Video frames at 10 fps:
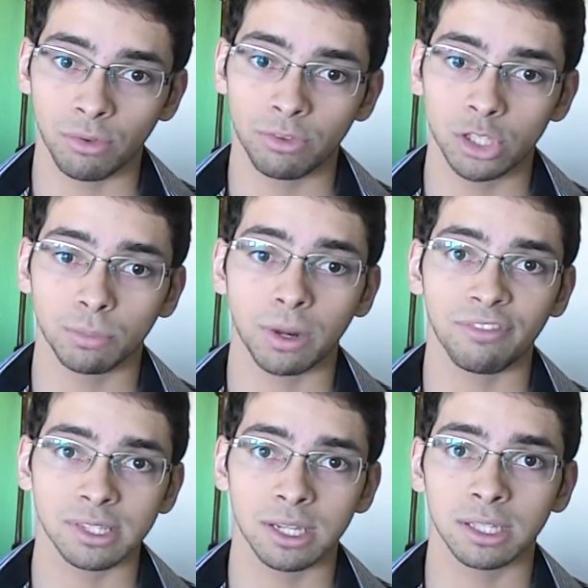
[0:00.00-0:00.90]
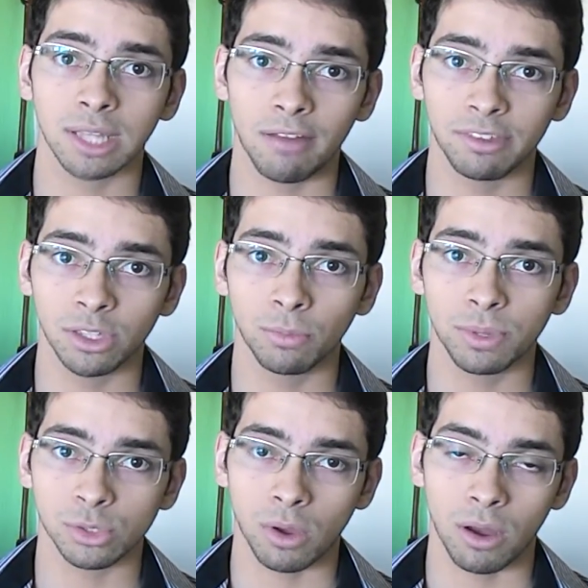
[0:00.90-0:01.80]
um vídeo para facilitar a vida do
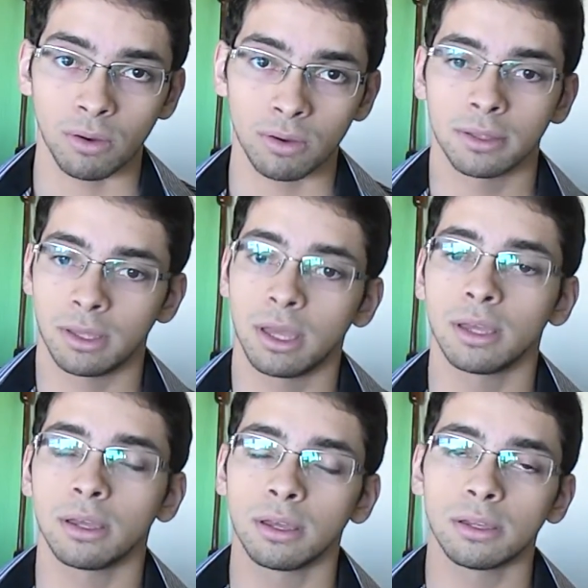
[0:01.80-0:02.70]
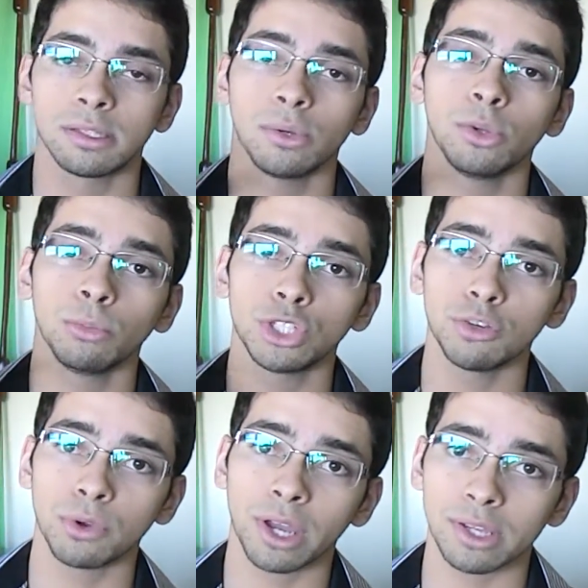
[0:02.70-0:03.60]
pessoal. Segundo
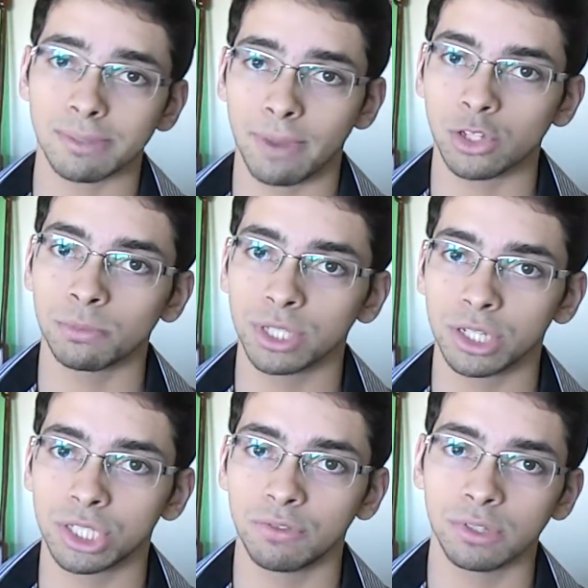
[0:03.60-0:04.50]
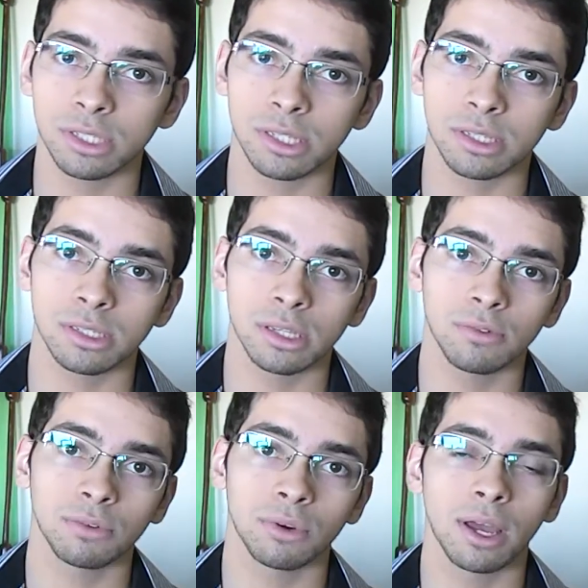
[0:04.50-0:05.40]
motivo que eu quero ser mais objetivo e
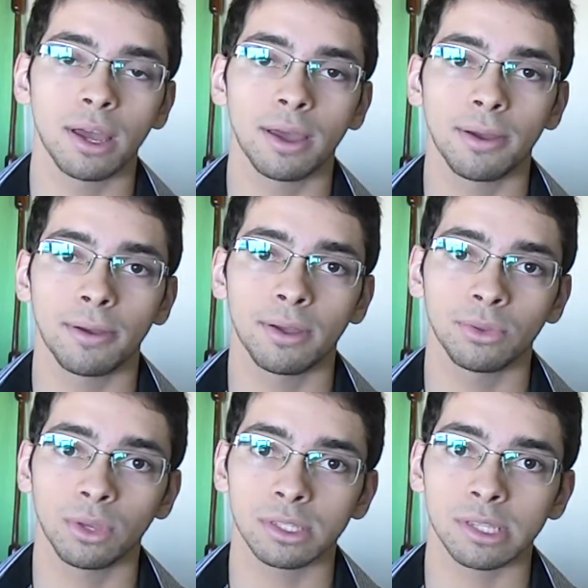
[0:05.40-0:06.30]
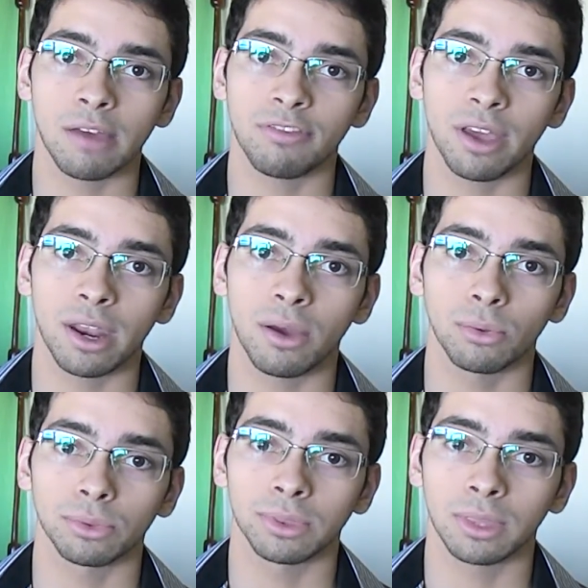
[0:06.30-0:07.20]
incisivo é no que se refere
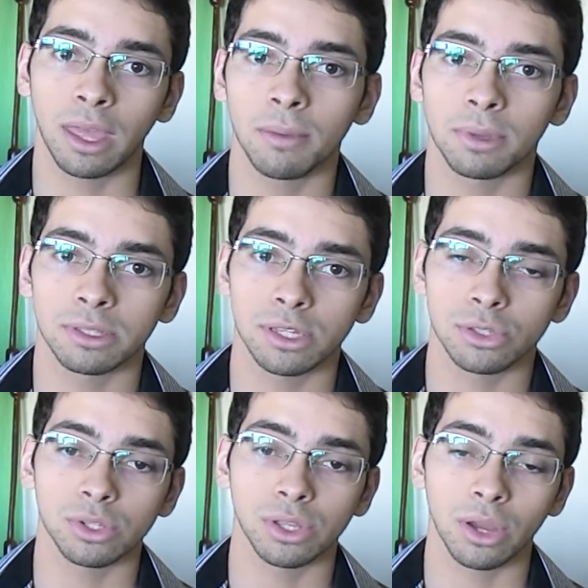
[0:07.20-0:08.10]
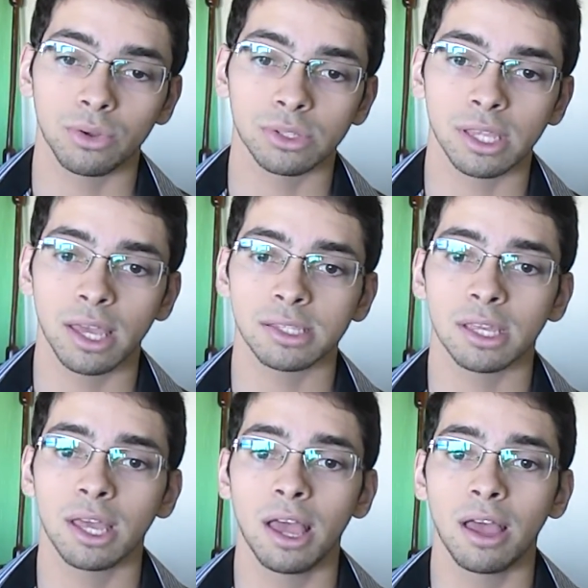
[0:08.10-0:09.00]
ao tema destruição da consciência,